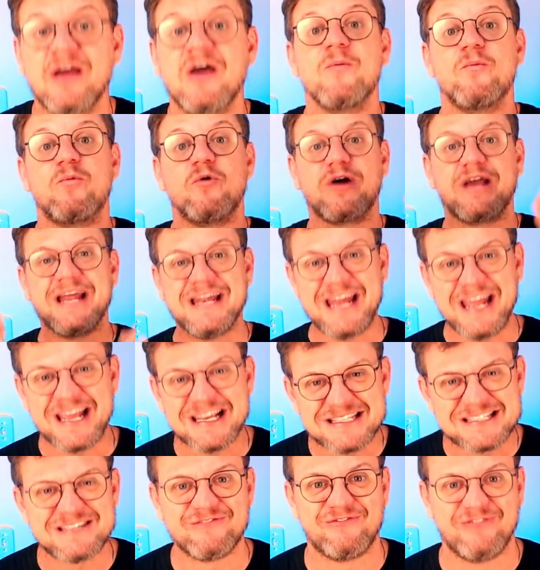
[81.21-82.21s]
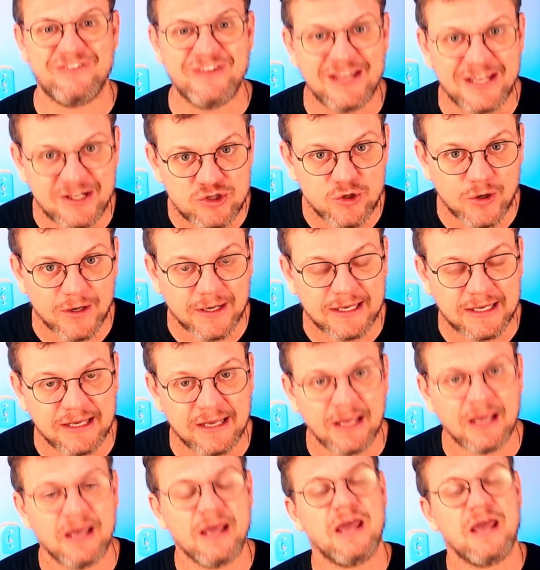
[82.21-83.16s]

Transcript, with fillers: Porque nesse vídeo aqui